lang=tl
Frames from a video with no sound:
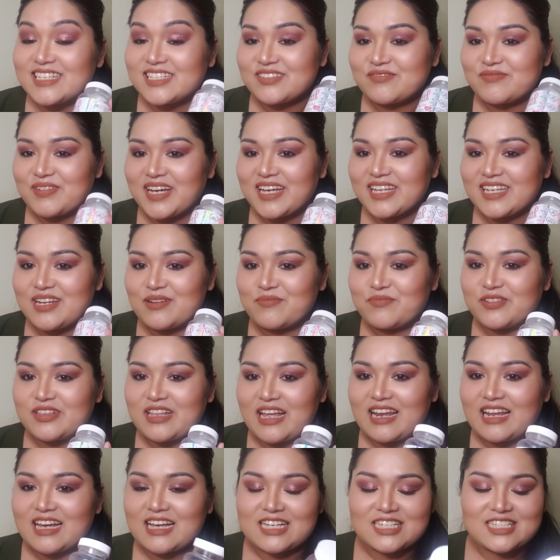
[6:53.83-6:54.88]
yes maganda po
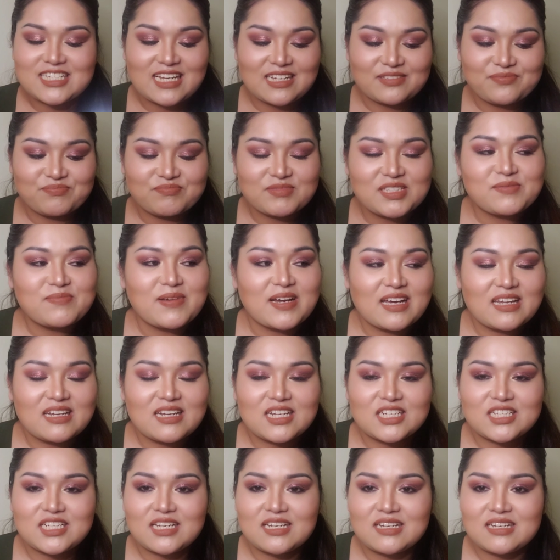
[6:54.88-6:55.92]
talaga siya mas
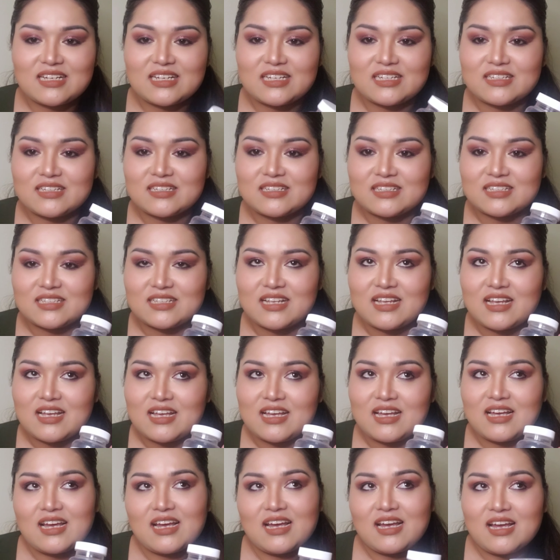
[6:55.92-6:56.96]
maganda siya
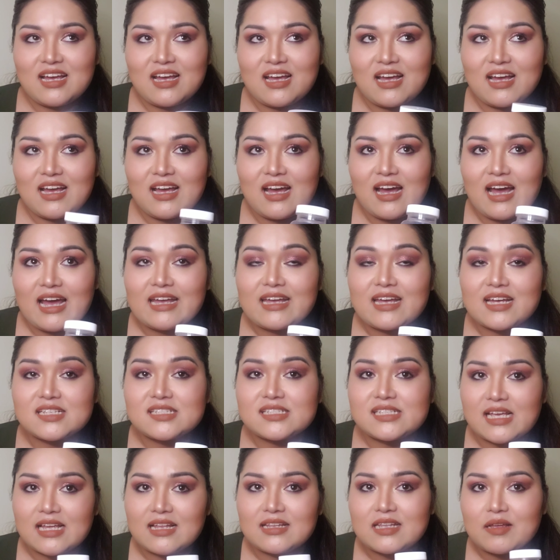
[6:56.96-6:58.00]
I can
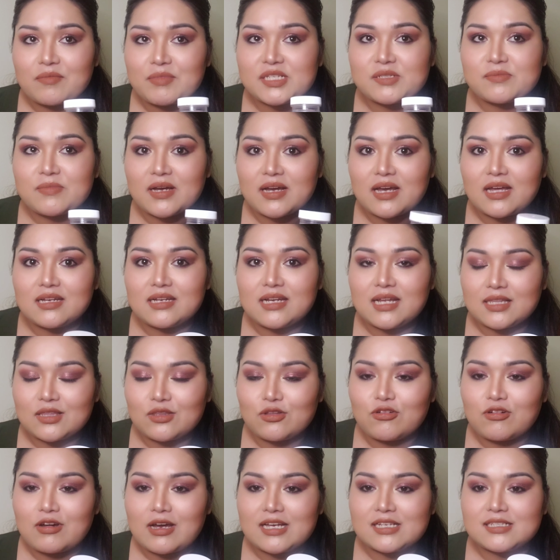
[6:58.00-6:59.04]
tell na mas maganda
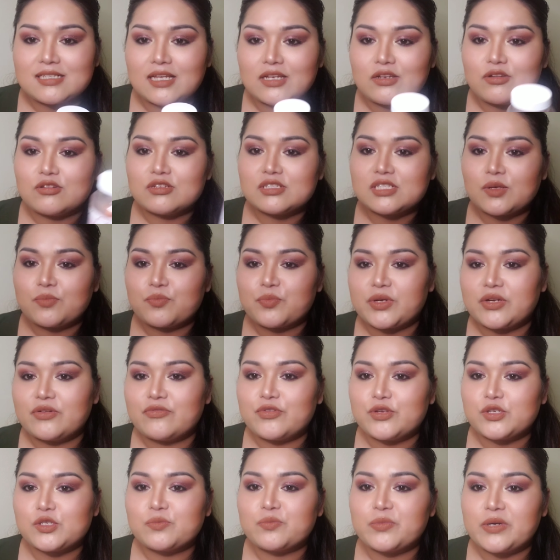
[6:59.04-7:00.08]
to kaysa doon sa
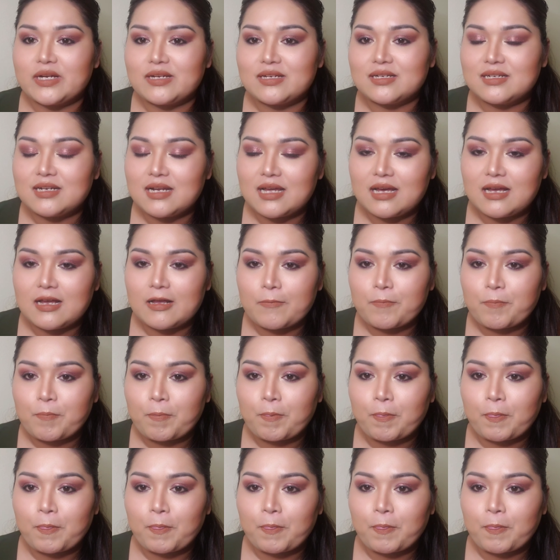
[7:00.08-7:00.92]
previous brand na